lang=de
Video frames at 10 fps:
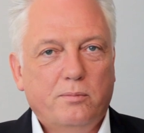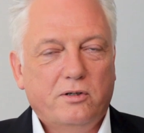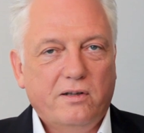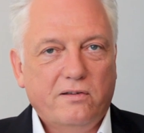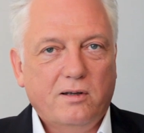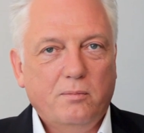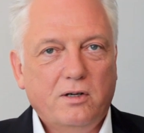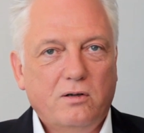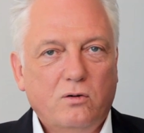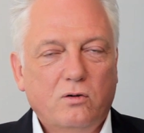
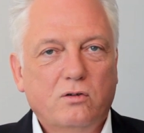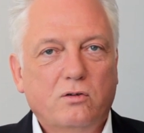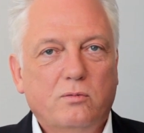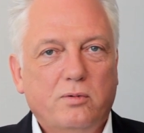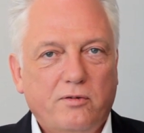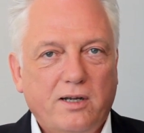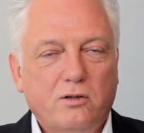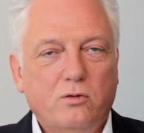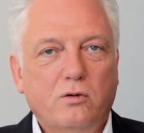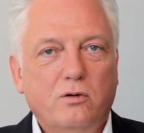Kompetenzermittlung und
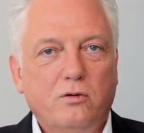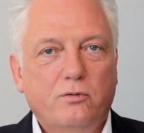Bewertung